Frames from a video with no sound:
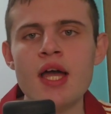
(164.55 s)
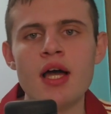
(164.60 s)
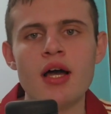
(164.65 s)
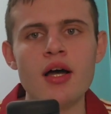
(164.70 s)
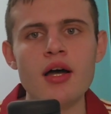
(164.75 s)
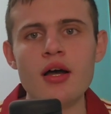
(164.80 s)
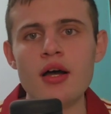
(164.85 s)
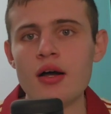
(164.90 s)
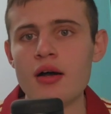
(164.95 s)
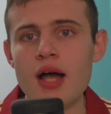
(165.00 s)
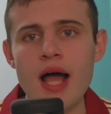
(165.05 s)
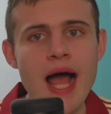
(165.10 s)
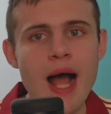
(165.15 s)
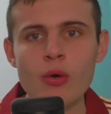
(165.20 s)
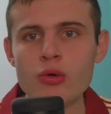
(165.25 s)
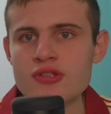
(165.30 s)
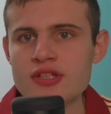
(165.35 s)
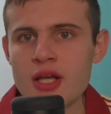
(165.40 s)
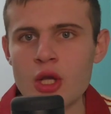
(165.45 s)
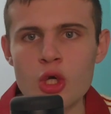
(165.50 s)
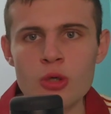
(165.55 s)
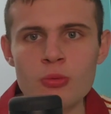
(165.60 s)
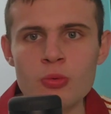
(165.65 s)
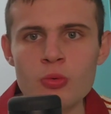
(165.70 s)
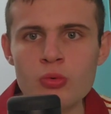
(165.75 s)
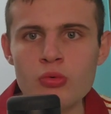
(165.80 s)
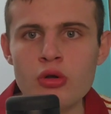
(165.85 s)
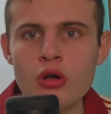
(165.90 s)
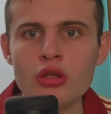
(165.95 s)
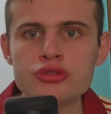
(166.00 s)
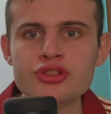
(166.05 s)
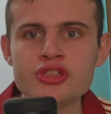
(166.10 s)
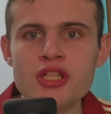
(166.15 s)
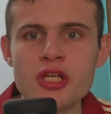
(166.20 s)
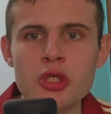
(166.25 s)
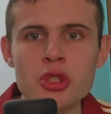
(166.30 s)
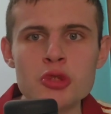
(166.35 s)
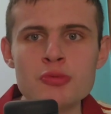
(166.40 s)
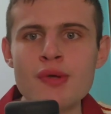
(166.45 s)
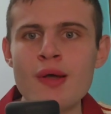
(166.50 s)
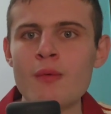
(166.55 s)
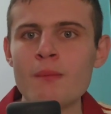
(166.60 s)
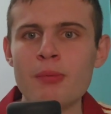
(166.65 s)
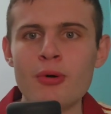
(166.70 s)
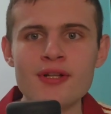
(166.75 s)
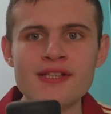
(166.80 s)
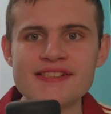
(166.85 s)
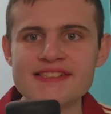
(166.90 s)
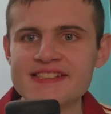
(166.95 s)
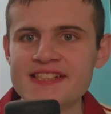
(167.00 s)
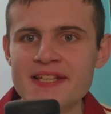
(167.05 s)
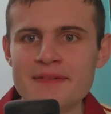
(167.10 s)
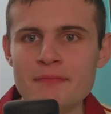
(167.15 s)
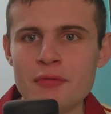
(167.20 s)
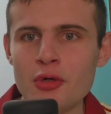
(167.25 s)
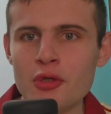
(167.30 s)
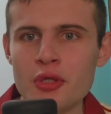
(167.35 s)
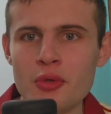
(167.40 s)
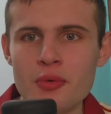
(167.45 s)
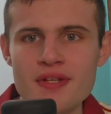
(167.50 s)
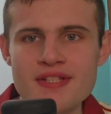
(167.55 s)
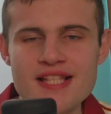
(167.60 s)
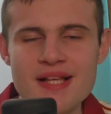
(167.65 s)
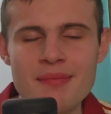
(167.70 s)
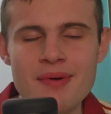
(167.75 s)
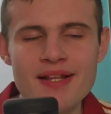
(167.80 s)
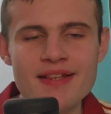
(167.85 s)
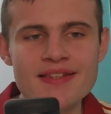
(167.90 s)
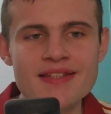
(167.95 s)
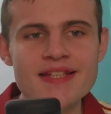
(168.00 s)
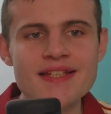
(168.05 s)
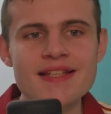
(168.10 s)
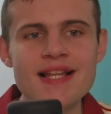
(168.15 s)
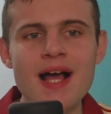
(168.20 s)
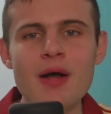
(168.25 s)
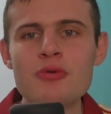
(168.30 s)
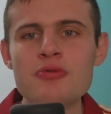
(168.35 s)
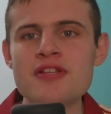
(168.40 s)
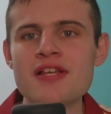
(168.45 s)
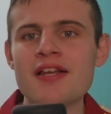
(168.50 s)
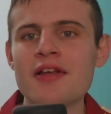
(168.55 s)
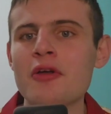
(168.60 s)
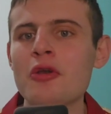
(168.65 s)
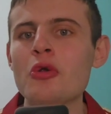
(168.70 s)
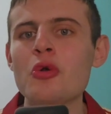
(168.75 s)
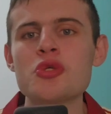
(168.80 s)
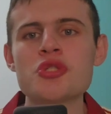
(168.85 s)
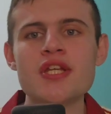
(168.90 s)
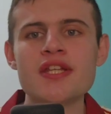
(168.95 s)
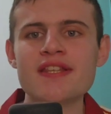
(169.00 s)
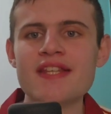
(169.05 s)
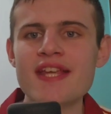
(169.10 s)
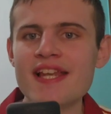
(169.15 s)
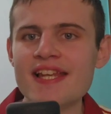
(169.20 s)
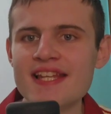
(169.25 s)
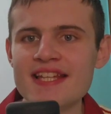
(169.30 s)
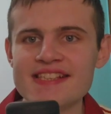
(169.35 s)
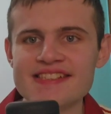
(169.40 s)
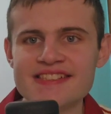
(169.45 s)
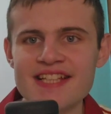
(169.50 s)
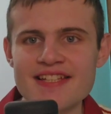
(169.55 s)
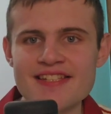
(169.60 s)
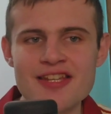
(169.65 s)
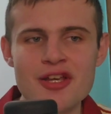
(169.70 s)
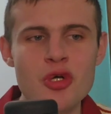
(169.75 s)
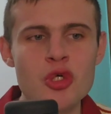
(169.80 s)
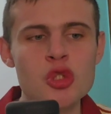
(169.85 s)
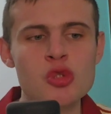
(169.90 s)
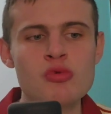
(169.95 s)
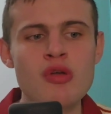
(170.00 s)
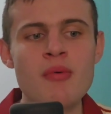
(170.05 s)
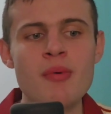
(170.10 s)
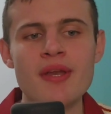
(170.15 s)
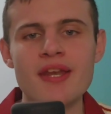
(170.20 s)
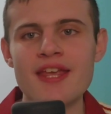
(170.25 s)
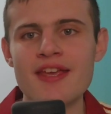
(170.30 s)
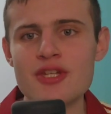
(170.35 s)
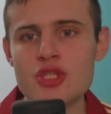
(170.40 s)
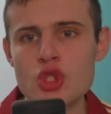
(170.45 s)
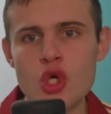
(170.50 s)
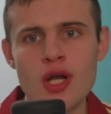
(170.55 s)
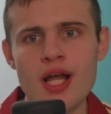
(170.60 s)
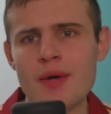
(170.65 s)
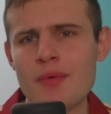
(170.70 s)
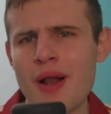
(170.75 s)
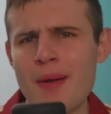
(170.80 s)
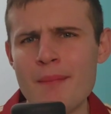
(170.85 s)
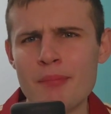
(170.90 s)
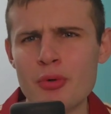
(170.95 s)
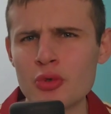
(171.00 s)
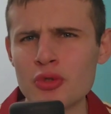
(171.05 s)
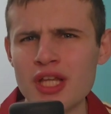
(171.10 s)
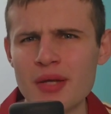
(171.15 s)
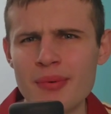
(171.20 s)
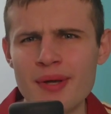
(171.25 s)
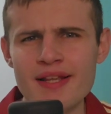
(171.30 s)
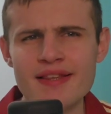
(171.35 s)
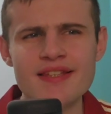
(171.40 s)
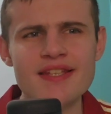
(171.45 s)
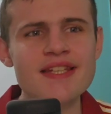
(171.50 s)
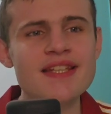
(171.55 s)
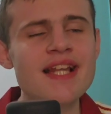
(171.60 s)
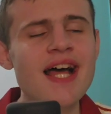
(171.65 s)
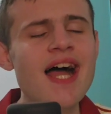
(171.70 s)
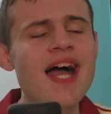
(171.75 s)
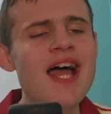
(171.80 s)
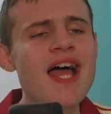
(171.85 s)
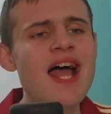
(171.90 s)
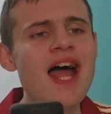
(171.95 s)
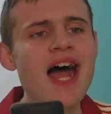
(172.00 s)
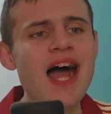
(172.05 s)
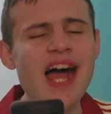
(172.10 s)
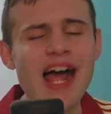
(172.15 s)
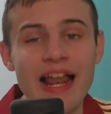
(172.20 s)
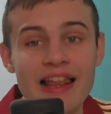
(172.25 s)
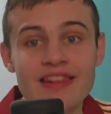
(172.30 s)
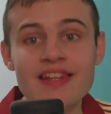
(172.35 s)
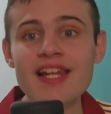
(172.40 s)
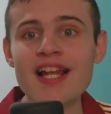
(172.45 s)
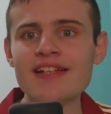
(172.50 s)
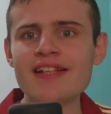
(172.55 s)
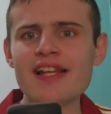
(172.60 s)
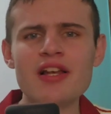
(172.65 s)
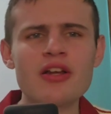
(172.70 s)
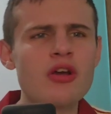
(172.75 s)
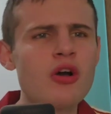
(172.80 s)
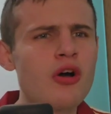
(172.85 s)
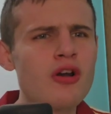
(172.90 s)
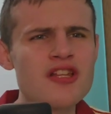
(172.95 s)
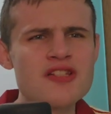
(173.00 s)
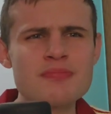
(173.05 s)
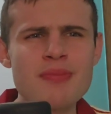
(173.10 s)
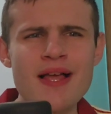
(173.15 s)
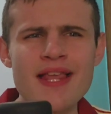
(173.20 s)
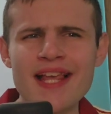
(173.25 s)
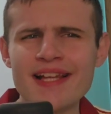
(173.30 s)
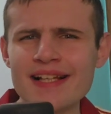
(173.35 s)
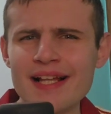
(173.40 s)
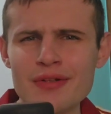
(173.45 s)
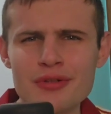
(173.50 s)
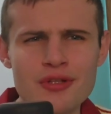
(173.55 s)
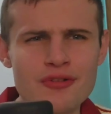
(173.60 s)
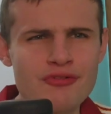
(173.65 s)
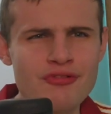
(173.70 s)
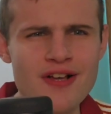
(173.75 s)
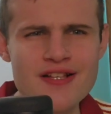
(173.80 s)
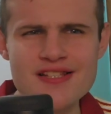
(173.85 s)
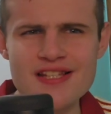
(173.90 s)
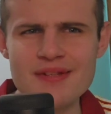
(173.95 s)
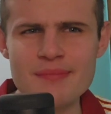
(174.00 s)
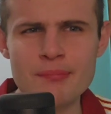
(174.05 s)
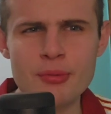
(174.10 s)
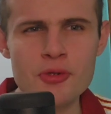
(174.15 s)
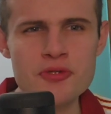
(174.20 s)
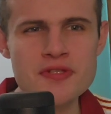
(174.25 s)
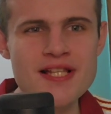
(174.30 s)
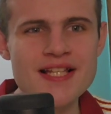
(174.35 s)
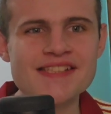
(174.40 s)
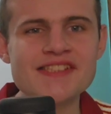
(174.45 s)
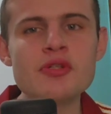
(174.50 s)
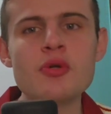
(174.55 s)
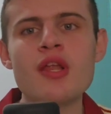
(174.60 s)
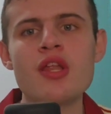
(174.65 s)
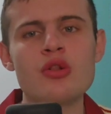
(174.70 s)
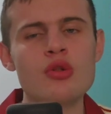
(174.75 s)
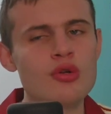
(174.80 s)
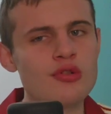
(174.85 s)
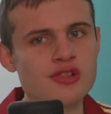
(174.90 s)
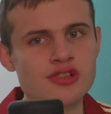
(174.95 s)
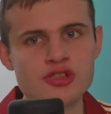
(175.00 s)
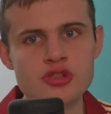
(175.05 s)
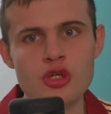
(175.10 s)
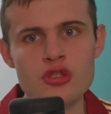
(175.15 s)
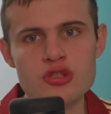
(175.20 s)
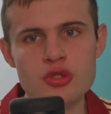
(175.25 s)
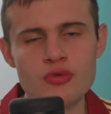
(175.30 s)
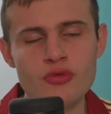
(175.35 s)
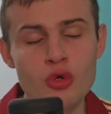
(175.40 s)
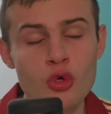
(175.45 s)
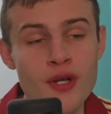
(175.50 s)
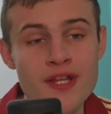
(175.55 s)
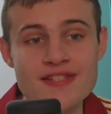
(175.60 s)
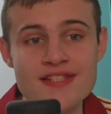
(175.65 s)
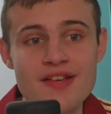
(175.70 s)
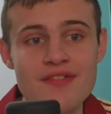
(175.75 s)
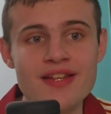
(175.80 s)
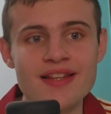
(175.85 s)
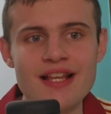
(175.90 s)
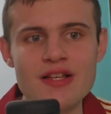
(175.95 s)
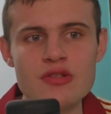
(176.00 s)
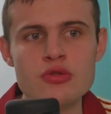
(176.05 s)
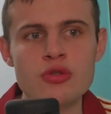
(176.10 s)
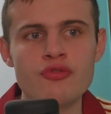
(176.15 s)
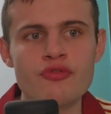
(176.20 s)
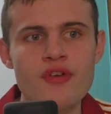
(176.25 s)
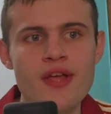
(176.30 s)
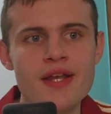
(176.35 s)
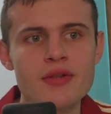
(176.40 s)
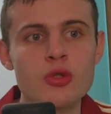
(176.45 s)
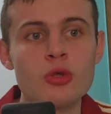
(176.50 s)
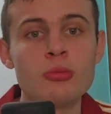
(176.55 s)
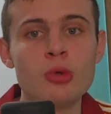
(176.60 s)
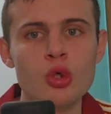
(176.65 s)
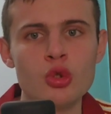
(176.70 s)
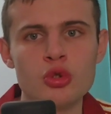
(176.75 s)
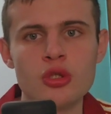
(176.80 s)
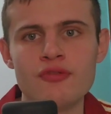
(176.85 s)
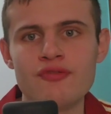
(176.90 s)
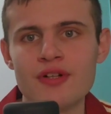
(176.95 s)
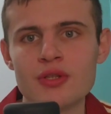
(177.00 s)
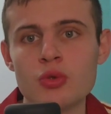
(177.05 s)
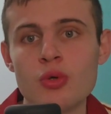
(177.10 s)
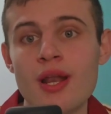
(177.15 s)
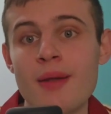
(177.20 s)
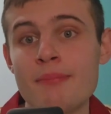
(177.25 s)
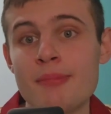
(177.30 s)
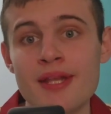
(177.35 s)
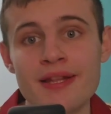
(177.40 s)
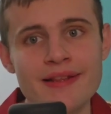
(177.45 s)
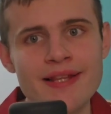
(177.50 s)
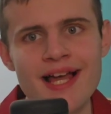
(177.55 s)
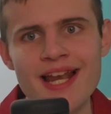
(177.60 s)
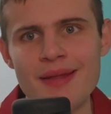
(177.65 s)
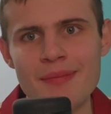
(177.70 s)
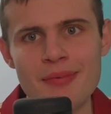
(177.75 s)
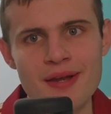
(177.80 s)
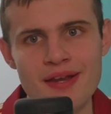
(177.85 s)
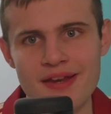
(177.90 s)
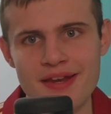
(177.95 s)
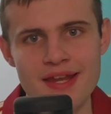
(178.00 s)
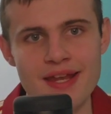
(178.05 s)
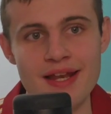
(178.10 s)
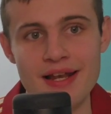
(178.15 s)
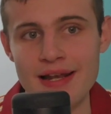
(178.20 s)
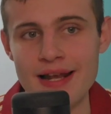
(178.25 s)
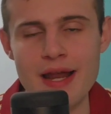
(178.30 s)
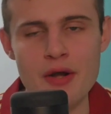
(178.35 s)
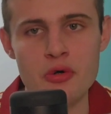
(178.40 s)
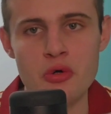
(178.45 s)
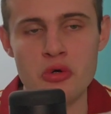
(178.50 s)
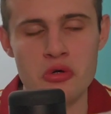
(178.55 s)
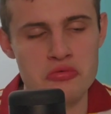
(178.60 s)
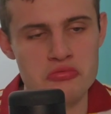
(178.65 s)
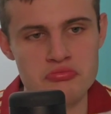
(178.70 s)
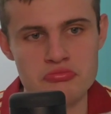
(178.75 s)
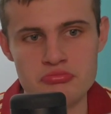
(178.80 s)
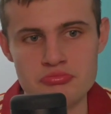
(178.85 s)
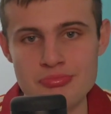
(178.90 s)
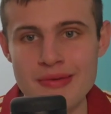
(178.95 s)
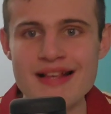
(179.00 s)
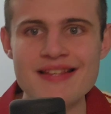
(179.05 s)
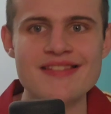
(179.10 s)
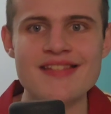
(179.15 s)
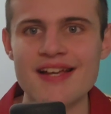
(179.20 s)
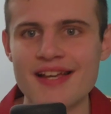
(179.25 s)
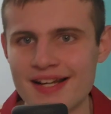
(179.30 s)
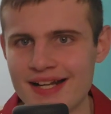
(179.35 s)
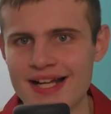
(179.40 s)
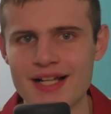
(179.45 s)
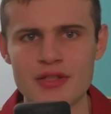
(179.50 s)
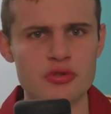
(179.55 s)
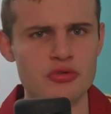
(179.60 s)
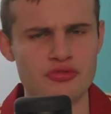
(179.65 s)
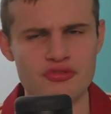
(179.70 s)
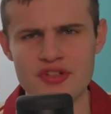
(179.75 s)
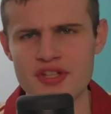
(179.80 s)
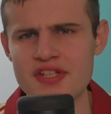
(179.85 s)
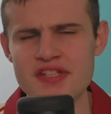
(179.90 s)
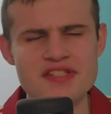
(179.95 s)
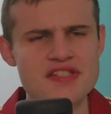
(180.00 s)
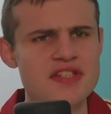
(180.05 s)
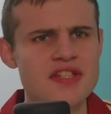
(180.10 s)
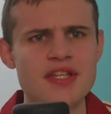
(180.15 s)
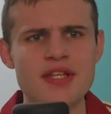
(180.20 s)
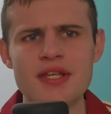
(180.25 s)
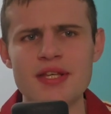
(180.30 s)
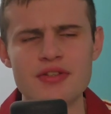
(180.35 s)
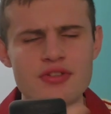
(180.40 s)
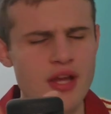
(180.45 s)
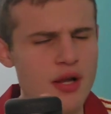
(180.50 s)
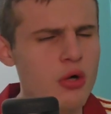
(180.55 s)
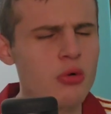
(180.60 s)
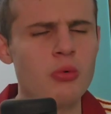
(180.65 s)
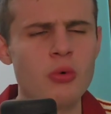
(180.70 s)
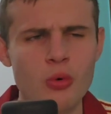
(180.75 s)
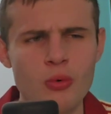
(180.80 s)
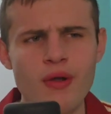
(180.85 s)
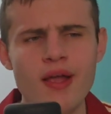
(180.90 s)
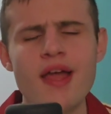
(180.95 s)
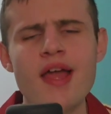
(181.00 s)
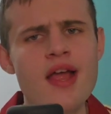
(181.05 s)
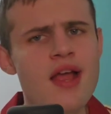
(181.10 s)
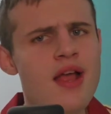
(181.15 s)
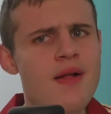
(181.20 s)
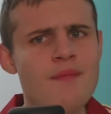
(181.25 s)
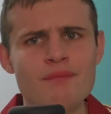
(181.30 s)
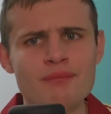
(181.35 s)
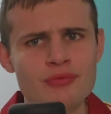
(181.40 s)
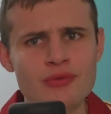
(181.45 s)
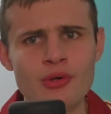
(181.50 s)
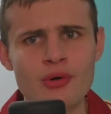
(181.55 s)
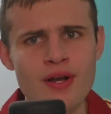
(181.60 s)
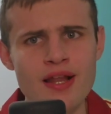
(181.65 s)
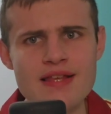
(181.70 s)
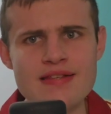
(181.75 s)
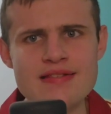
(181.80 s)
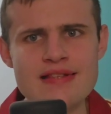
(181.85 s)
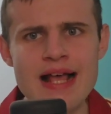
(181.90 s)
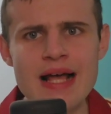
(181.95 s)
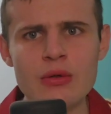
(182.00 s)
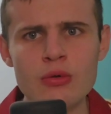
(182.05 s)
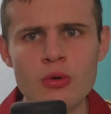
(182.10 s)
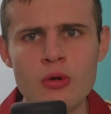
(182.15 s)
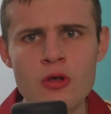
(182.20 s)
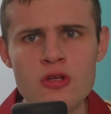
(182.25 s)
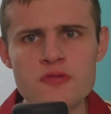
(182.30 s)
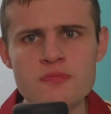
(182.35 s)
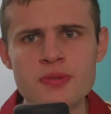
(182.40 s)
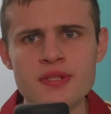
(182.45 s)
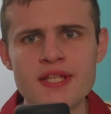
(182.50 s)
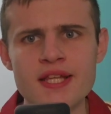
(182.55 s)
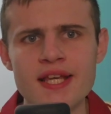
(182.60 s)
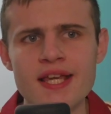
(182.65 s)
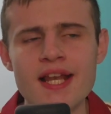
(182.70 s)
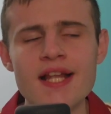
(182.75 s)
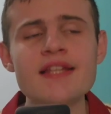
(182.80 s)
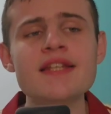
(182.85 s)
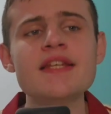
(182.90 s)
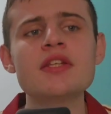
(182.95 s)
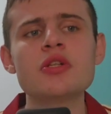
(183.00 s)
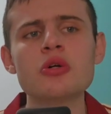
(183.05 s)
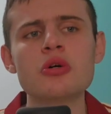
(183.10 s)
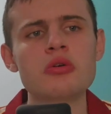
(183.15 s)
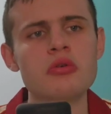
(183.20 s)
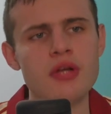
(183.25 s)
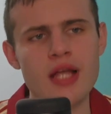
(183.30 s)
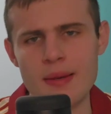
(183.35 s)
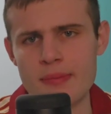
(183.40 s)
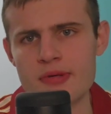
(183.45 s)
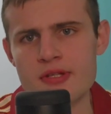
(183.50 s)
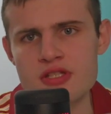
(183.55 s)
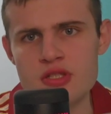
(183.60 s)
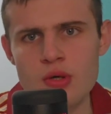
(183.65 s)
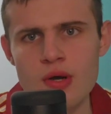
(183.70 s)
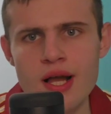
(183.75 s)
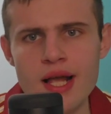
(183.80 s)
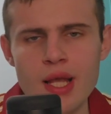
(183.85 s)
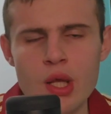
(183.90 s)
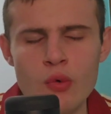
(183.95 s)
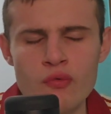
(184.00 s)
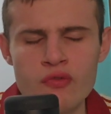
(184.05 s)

Uh, eh, Hausen comunque oggi secondo me è un po' il simbolo di questa partita, Hausen croce e delizia secondo me perché gioca una brutta partita, al di là del gol sbaglia tanto in fase di impostazione, non so se onestamente ha sofferto molto il fattore ambientale perché l'hanno massacrato, fischi, cioè comunque non è stato un ospite gradito, capisco anche